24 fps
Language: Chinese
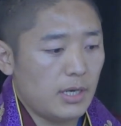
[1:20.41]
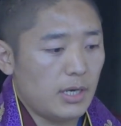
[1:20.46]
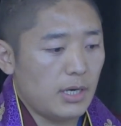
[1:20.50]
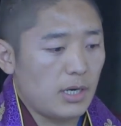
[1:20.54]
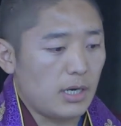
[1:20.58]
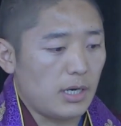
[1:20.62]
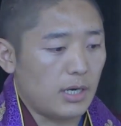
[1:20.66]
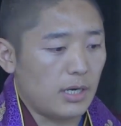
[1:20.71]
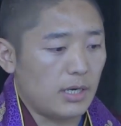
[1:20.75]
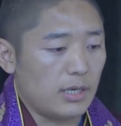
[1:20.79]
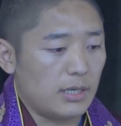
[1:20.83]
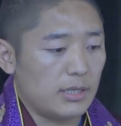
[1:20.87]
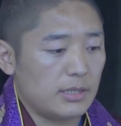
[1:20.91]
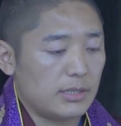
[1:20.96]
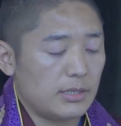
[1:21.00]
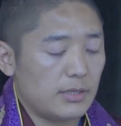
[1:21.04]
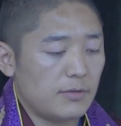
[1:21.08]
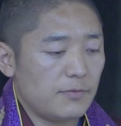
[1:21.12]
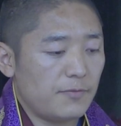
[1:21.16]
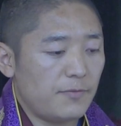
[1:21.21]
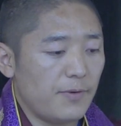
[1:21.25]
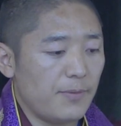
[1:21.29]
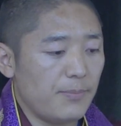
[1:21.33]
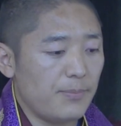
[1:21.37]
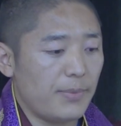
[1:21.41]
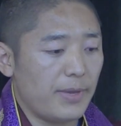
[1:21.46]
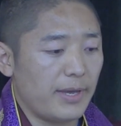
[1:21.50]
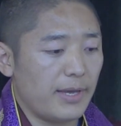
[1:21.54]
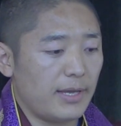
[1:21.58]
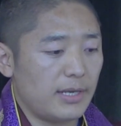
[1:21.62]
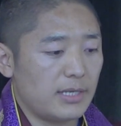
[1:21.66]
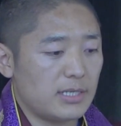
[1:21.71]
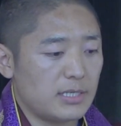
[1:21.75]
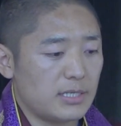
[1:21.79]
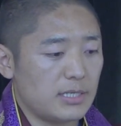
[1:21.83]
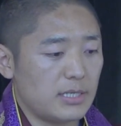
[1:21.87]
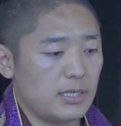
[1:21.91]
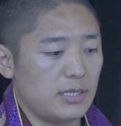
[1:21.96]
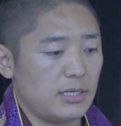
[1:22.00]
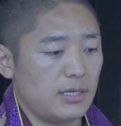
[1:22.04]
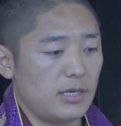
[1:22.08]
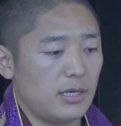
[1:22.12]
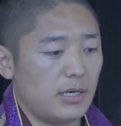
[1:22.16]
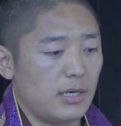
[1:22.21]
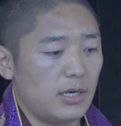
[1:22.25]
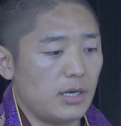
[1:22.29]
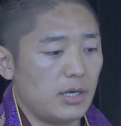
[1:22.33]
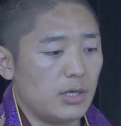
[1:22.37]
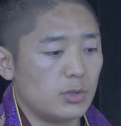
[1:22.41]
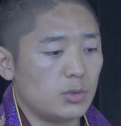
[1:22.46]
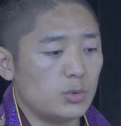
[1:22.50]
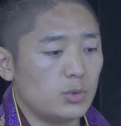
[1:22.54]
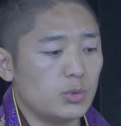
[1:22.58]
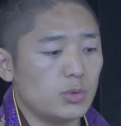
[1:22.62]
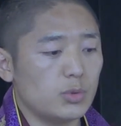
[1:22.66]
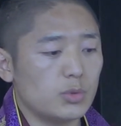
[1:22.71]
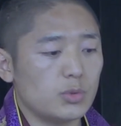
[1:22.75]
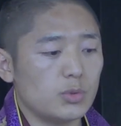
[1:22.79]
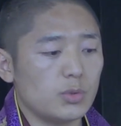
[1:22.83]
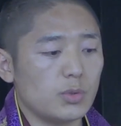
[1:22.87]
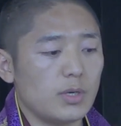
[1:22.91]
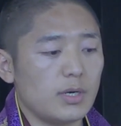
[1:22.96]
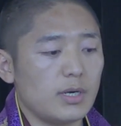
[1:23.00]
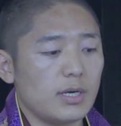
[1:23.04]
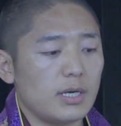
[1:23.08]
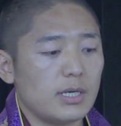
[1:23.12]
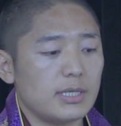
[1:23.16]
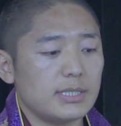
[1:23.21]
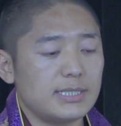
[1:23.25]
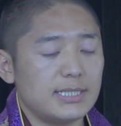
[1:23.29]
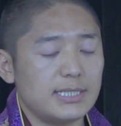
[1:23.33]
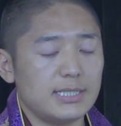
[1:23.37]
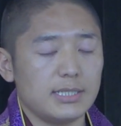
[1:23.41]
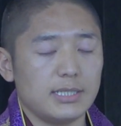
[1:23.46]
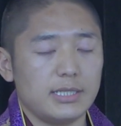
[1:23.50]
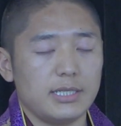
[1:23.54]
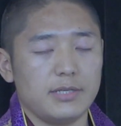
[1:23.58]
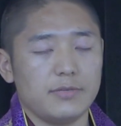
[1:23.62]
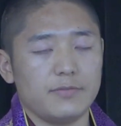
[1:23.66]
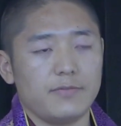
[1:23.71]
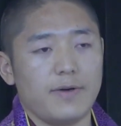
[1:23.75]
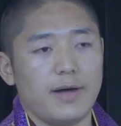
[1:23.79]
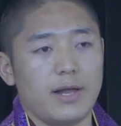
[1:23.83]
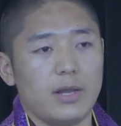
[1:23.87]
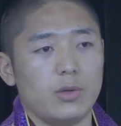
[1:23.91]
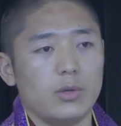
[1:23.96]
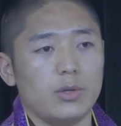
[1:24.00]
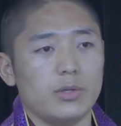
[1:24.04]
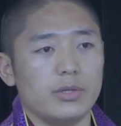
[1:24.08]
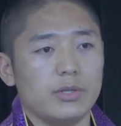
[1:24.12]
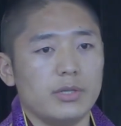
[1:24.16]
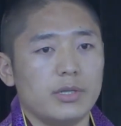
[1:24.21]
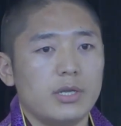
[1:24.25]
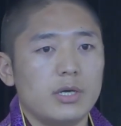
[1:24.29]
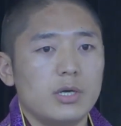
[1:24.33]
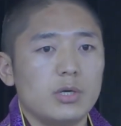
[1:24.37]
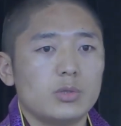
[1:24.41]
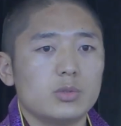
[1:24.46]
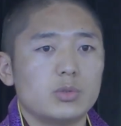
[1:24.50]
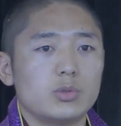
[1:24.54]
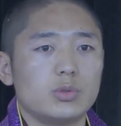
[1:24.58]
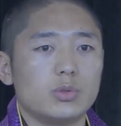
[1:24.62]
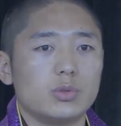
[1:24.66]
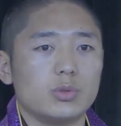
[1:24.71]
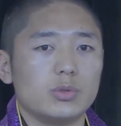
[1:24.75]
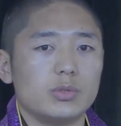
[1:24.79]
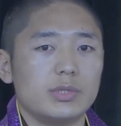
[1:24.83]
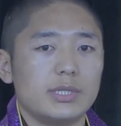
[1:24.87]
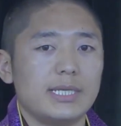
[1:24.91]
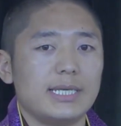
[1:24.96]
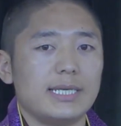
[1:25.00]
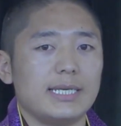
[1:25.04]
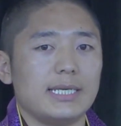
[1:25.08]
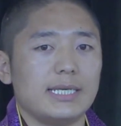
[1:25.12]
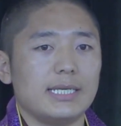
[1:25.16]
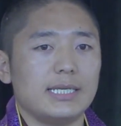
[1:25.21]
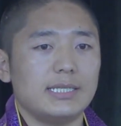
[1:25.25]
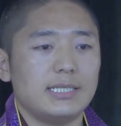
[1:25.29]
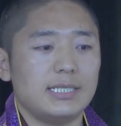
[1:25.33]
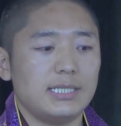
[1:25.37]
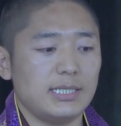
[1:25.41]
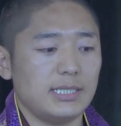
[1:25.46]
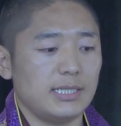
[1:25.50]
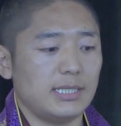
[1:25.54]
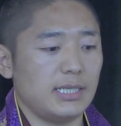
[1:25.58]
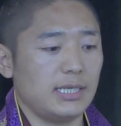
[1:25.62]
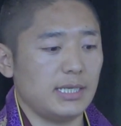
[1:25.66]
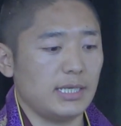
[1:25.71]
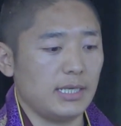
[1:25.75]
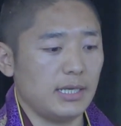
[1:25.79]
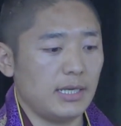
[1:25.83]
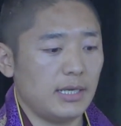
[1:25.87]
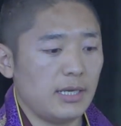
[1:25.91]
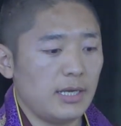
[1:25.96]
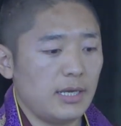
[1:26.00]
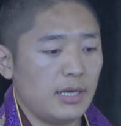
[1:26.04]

啊，分别是呃初说四地法论、苦地、寂地。